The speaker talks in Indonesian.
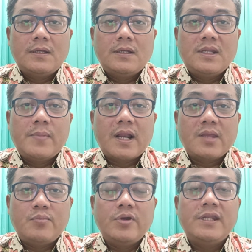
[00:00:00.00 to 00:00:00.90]
Di mana
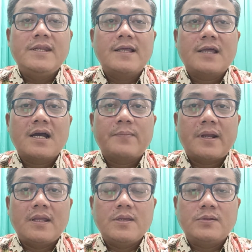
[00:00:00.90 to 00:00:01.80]
ibu ini datang
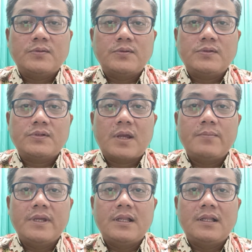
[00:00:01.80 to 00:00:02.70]
kepada Yesus
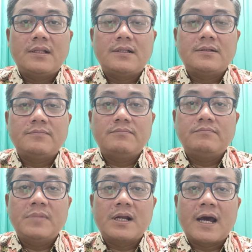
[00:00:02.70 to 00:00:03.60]
sambil
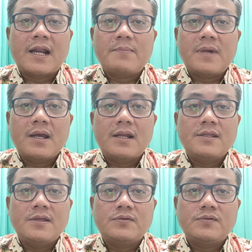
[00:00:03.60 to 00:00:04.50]
berharap agar
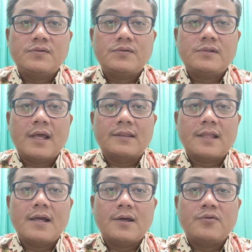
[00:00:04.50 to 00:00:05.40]
Yesus
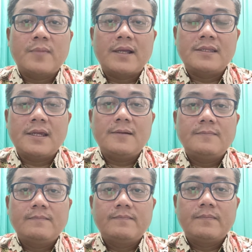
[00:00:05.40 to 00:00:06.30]
datang ke rumahnya
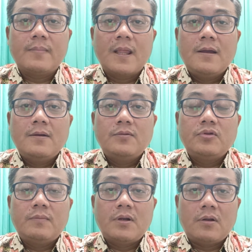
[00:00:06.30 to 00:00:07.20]

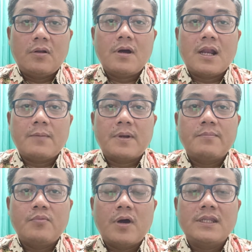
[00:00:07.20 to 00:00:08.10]
untuk menolong anak
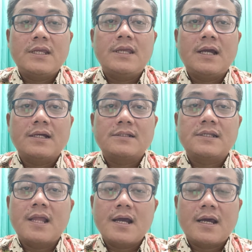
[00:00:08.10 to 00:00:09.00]
perempuannya yang
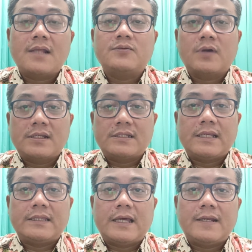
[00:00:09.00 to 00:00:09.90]
sedang kerasukan
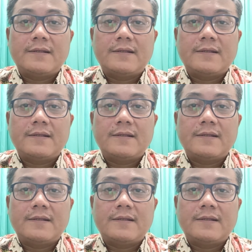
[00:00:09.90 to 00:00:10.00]
setan.